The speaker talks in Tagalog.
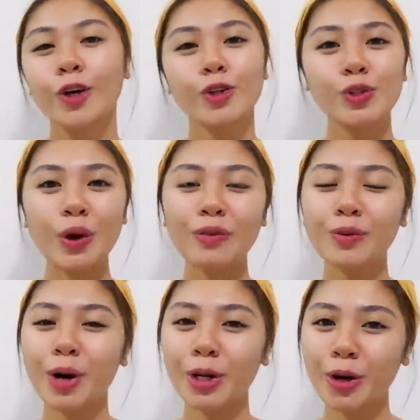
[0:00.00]
So if
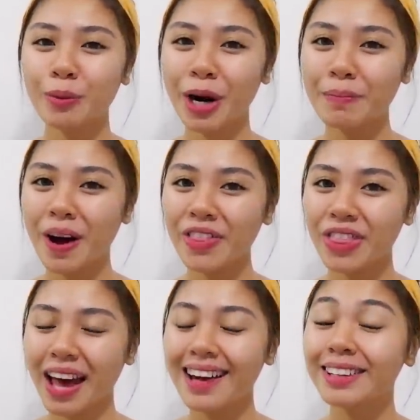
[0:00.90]
you want to know more
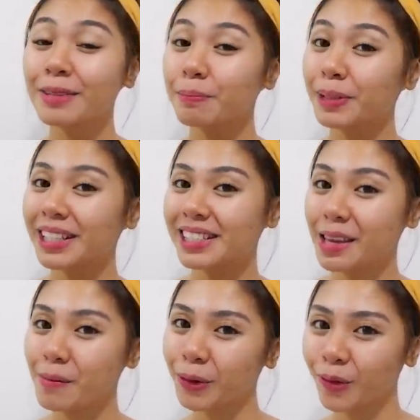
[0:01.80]
about that, please
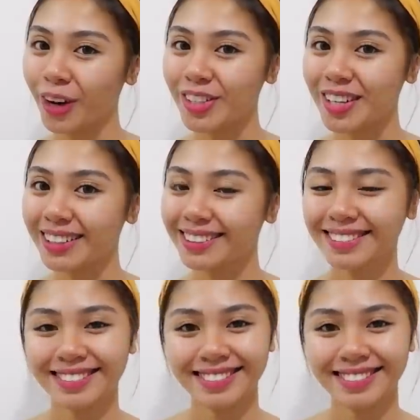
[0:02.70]
keep on watching.